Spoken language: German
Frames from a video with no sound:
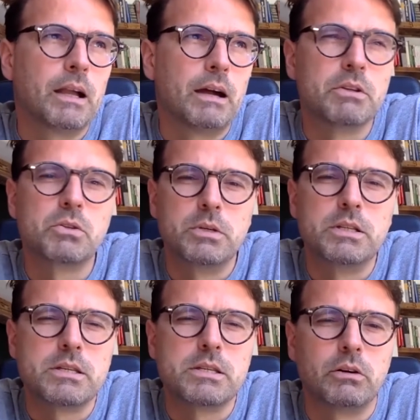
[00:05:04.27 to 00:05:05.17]
Aber so
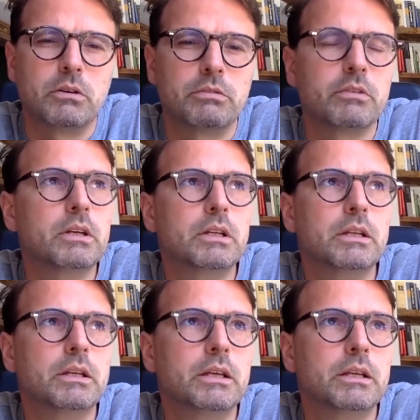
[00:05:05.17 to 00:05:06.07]
ist es ja
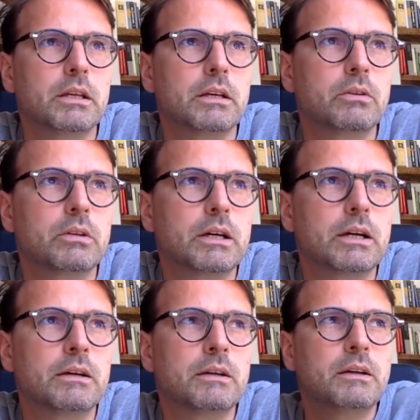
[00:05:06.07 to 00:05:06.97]
offensichtlich nicht. Also
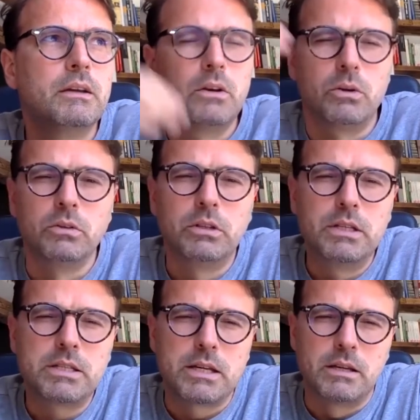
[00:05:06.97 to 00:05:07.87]
da, und
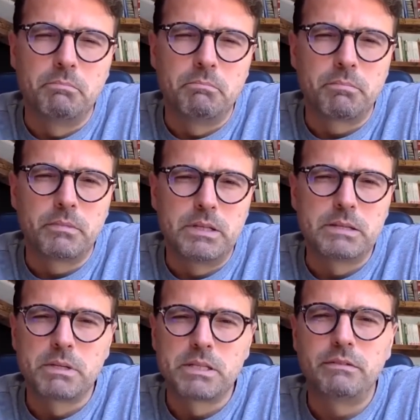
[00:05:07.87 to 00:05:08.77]
diese,
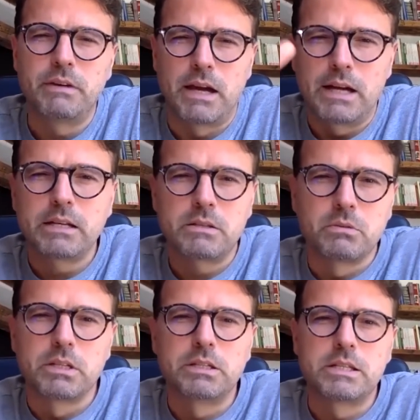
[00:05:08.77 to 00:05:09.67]
diese massive Angst
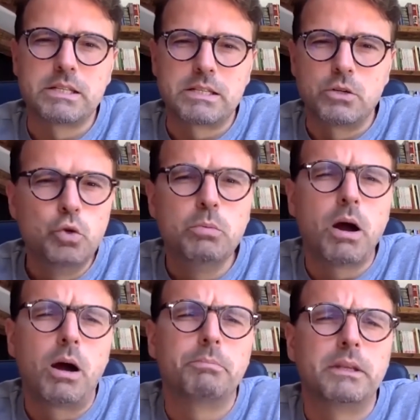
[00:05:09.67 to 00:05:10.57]
oder dieses
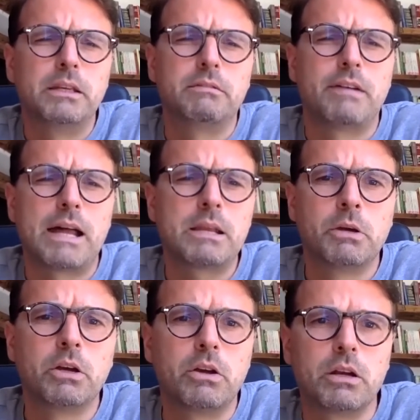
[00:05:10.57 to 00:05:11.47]
überhaupt nicht
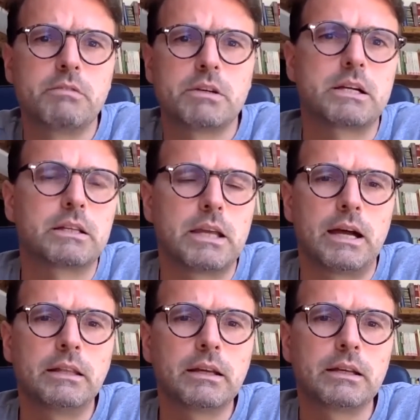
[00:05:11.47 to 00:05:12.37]
wahrnehmen können, was sagt der
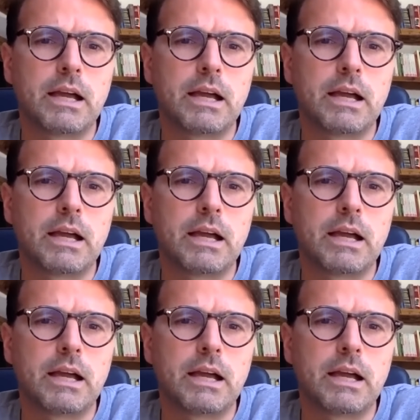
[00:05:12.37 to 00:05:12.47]
andere?